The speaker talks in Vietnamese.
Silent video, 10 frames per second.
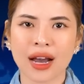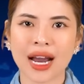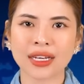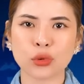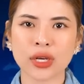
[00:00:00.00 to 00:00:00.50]

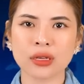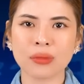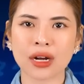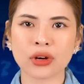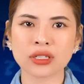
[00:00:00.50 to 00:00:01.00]
Andrei
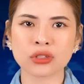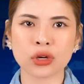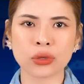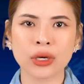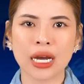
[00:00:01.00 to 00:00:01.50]

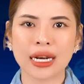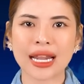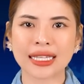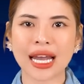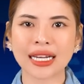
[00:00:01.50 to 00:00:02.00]
Marotko,
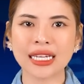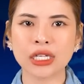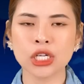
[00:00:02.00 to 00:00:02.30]
đại tá nghỉ